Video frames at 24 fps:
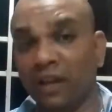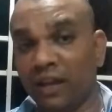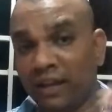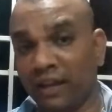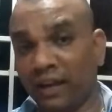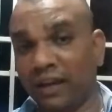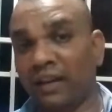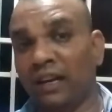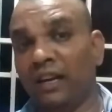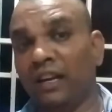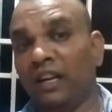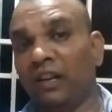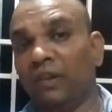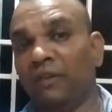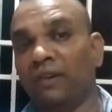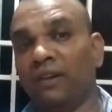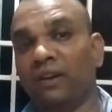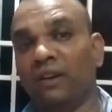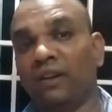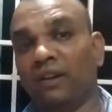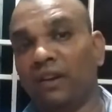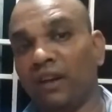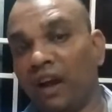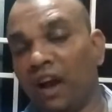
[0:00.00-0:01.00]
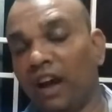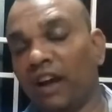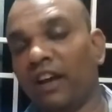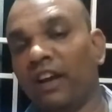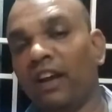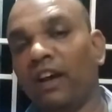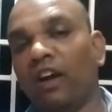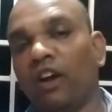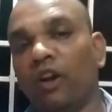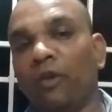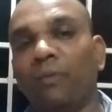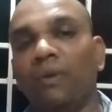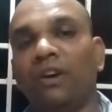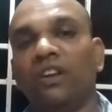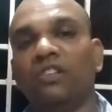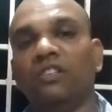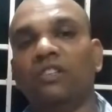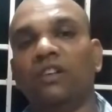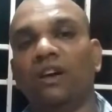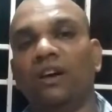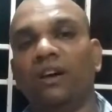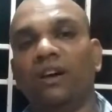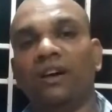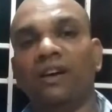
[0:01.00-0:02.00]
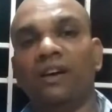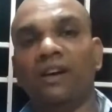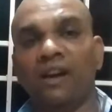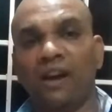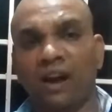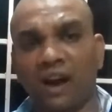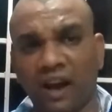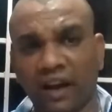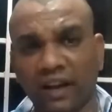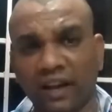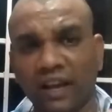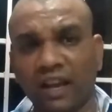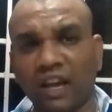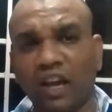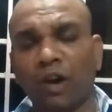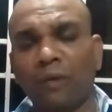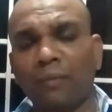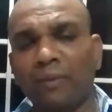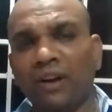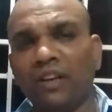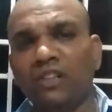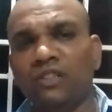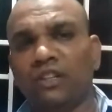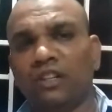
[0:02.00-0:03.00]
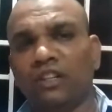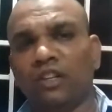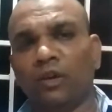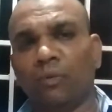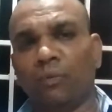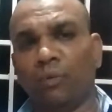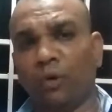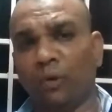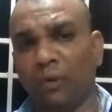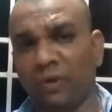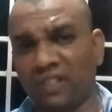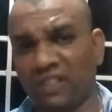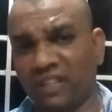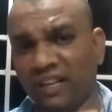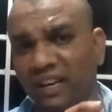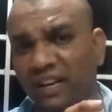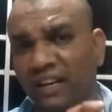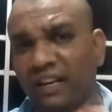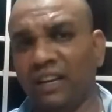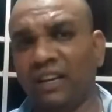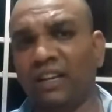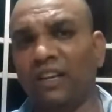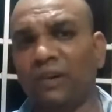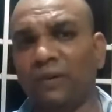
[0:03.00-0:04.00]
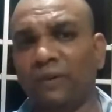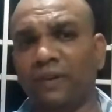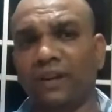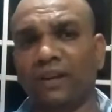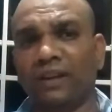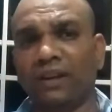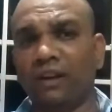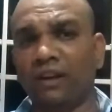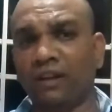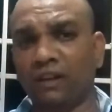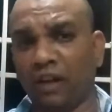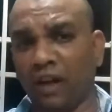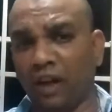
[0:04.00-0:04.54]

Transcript: எண்ணெய் நிறுவனங்களுக்கு அங்கீகாரம் அளிச்சிட்டாங்க அங்கீகாரம் அழிச்சதுக்கப்புறம் இந்த எண்ணெய் நிறுவனங்கள்